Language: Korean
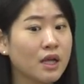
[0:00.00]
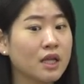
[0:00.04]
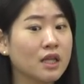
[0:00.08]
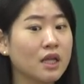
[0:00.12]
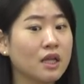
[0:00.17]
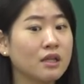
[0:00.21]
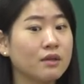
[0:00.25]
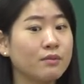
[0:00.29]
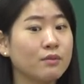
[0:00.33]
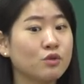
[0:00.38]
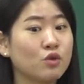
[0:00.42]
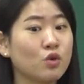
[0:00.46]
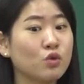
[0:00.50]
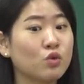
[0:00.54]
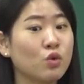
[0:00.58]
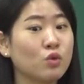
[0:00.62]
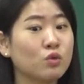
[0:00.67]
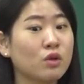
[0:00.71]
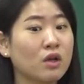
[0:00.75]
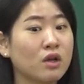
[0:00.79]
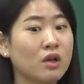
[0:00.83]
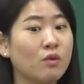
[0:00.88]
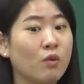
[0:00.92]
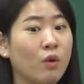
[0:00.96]
하나님이
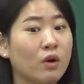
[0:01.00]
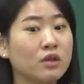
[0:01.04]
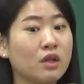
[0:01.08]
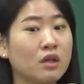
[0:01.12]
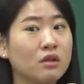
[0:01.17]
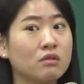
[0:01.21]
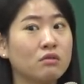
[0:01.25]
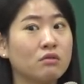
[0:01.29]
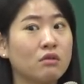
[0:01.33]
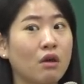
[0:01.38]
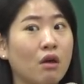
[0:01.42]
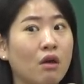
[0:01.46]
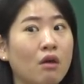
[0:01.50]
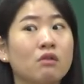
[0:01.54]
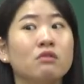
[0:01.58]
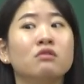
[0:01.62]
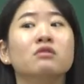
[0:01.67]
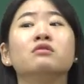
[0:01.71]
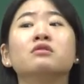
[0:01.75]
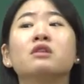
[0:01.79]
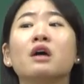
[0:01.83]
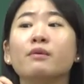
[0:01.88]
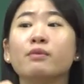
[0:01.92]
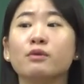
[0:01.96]
소통되길 원하는 게
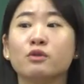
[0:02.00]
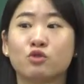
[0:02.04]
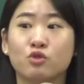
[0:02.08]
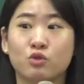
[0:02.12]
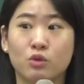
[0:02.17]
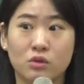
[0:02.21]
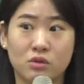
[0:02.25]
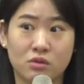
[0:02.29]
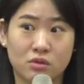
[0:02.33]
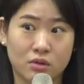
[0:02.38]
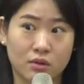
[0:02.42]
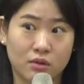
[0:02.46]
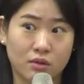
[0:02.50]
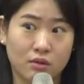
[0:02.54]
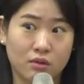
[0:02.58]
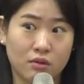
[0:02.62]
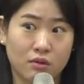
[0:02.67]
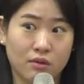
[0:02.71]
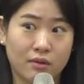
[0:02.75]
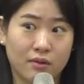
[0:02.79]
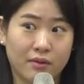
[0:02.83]
응답일 수도 있어요.